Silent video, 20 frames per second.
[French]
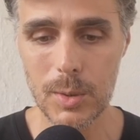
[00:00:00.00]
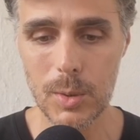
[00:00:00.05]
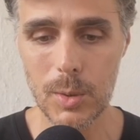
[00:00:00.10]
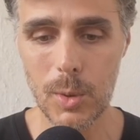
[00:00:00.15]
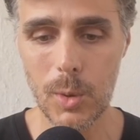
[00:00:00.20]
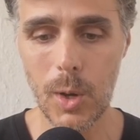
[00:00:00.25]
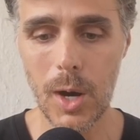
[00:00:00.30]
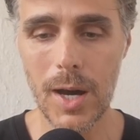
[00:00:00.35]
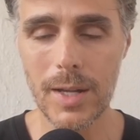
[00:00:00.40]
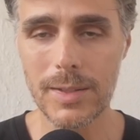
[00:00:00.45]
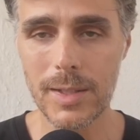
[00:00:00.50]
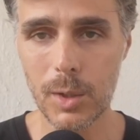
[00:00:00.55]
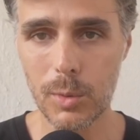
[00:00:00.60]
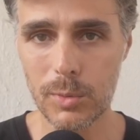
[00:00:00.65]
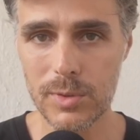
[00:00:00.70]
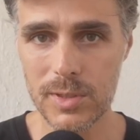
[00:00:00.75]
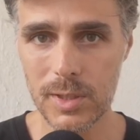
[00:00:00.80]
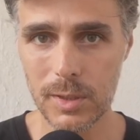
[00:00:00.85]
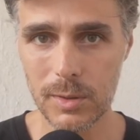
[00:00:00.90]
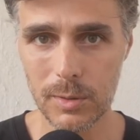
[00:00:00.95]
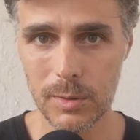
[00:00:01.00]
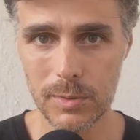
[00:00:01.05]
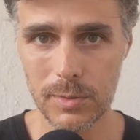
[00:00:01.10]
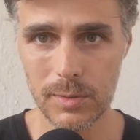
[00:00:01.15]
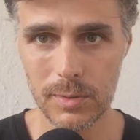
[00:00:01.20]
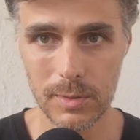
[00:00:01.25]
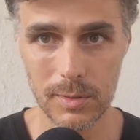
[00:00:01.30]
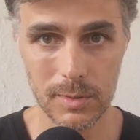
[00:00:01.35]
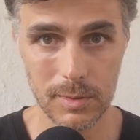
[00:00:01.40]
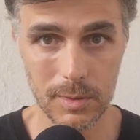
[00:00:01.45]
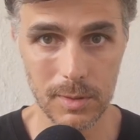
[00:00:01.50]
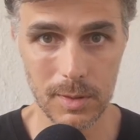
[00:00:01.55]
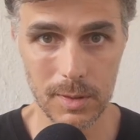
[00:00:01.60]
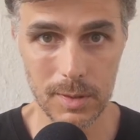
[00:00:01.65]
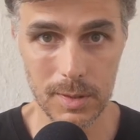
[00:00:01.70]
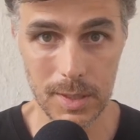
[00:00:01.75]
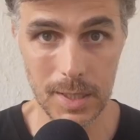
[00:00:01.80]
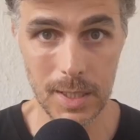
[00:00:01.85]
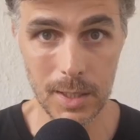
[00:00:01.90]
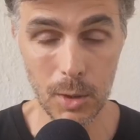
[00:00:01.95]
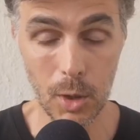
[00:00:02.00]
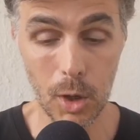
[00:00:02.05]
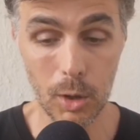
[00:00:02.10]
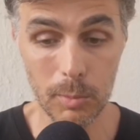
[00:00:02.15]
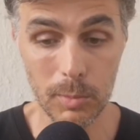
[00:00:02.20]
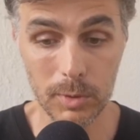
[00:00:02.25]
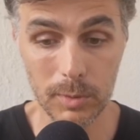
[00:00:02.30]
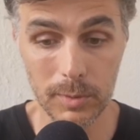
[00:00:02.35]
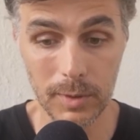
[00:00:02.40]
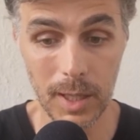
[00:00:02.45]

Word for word: aura des conséquences énorme,